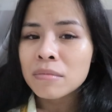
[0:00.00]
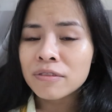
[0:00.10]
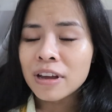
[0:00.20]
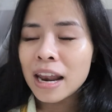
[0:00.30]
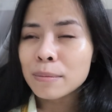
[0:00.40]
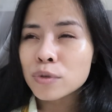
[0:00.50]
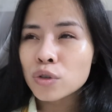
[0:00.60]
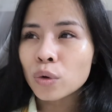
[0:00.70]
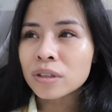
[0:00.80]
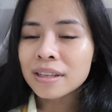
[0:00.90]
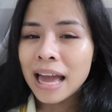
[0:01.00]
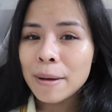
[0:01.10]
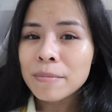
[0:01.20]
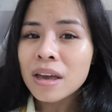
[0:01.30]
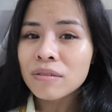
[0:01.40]
Mình phải làm dồn
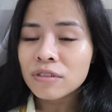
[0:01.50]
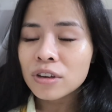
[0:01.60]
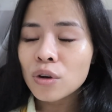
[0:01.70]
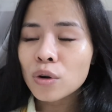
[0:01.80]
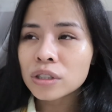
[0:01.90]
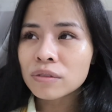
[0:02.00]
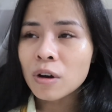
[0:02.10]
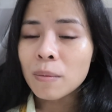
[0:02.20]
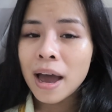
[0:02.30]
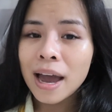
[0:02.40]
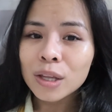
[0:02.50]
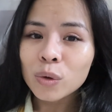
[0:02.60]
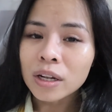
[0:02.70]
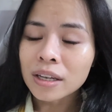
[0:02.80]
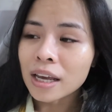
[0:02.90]
tám cái video trong vòng hai tuần.